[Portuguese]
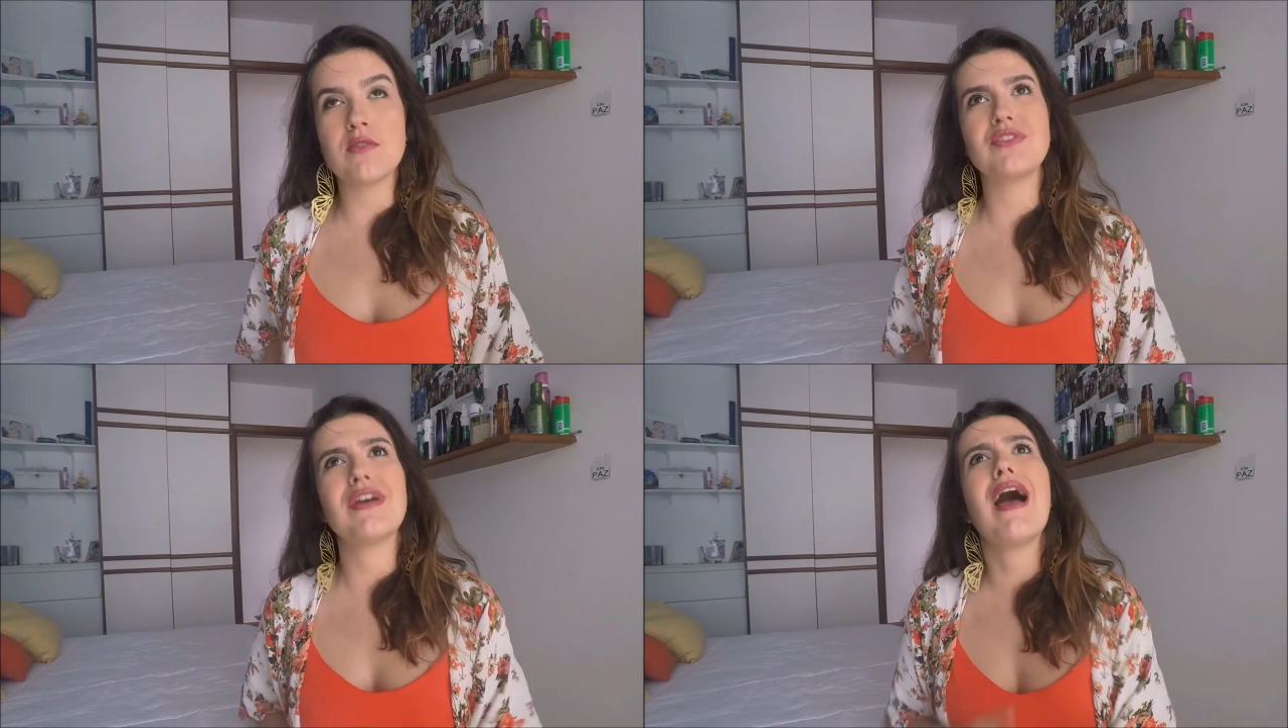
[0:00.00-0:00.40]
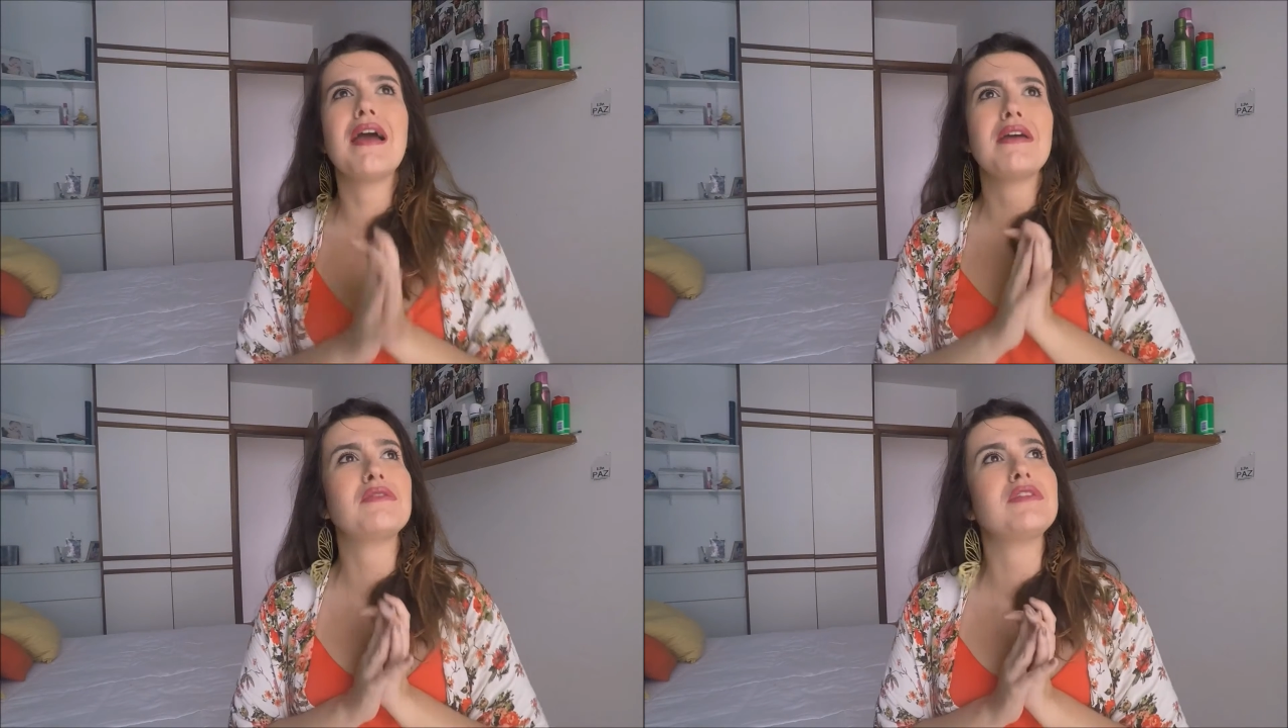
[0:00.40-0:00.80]
de,
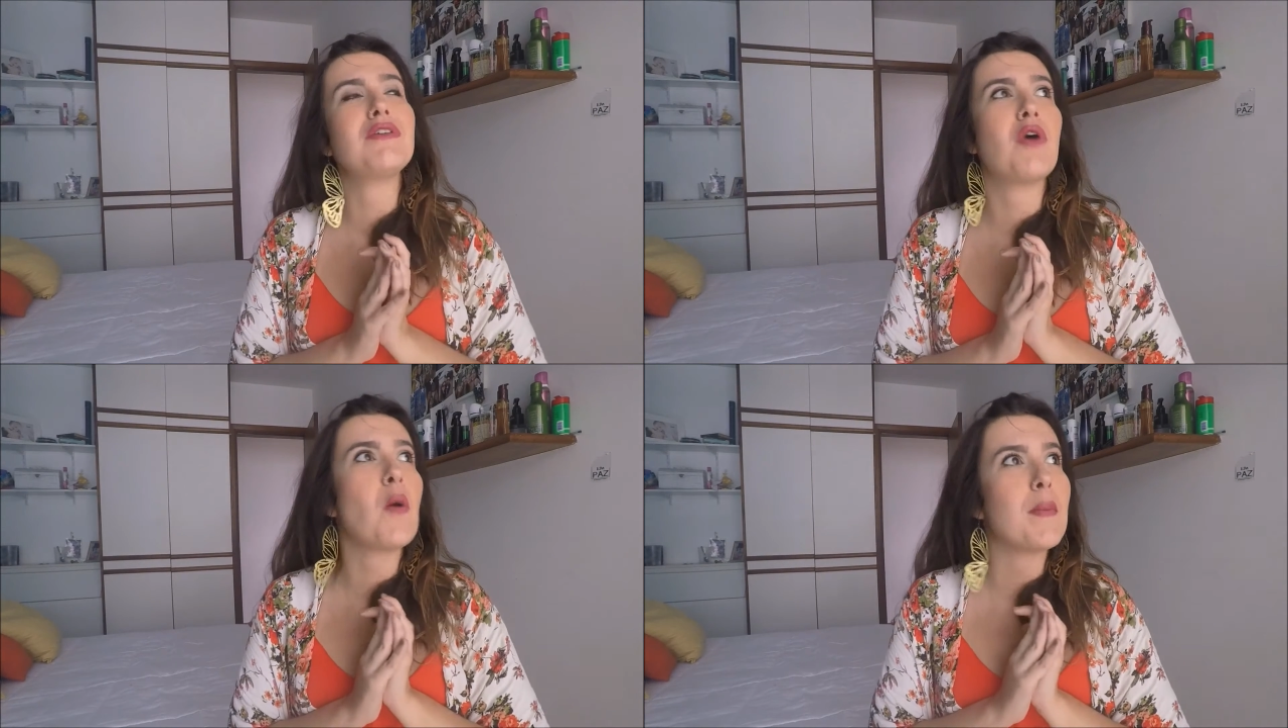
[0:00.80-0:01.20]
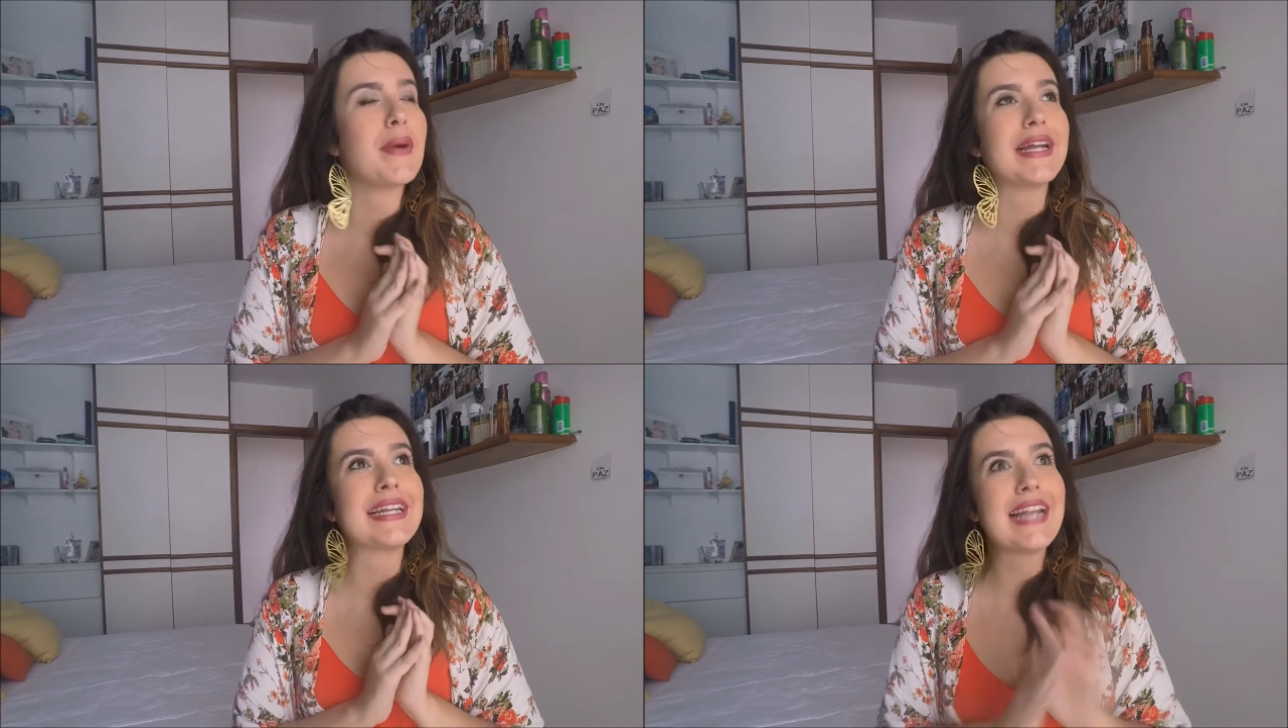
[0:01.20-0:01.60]
ai, ah, eu não tenho roupa
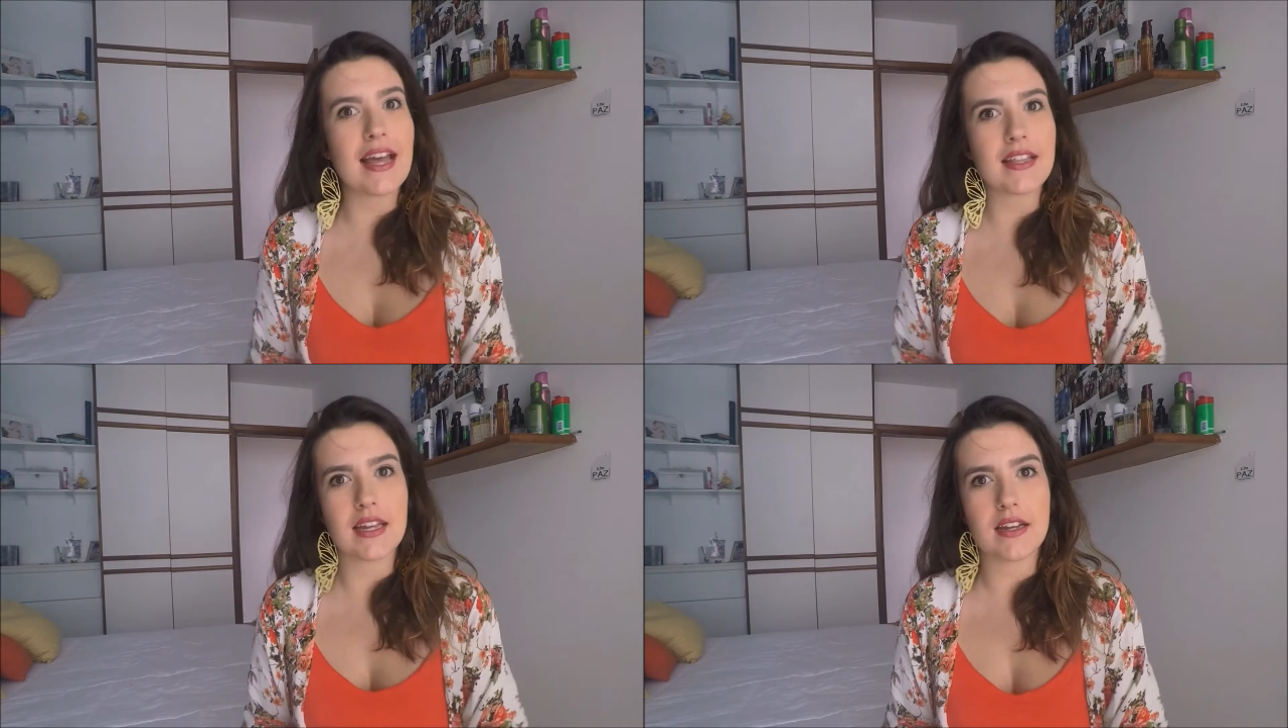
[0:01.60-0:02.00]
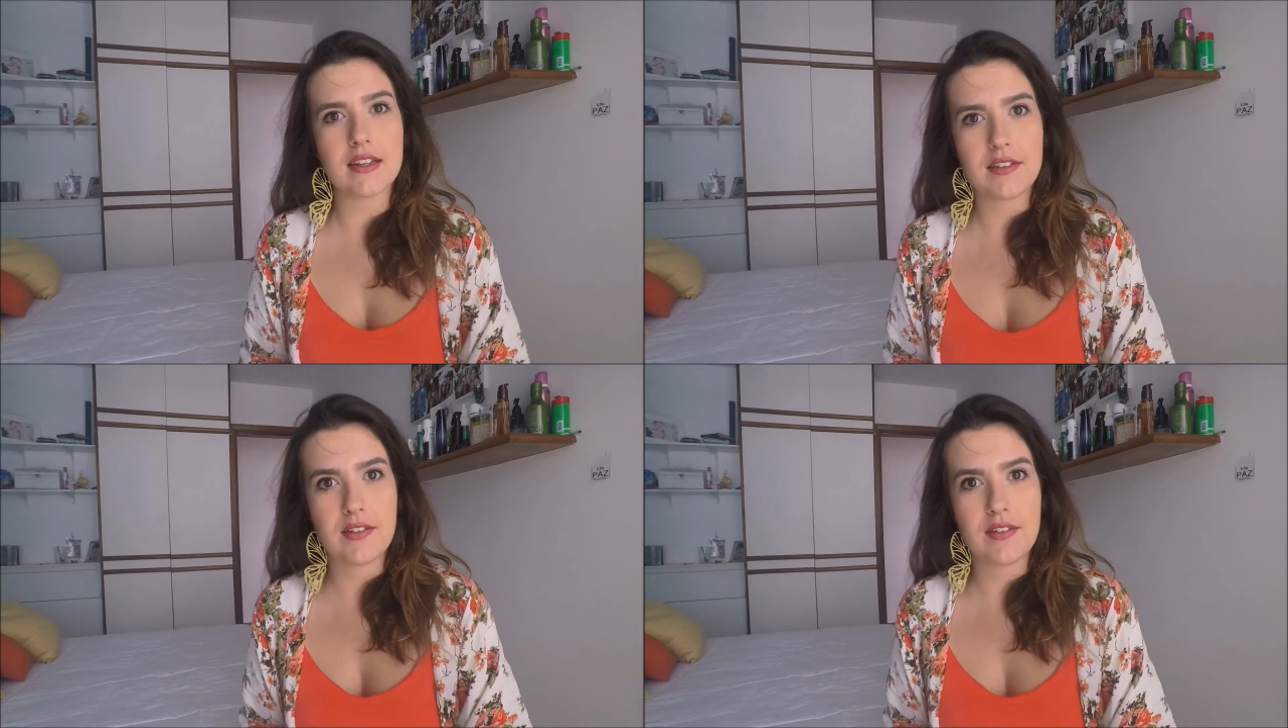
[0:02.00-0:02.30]
para nada?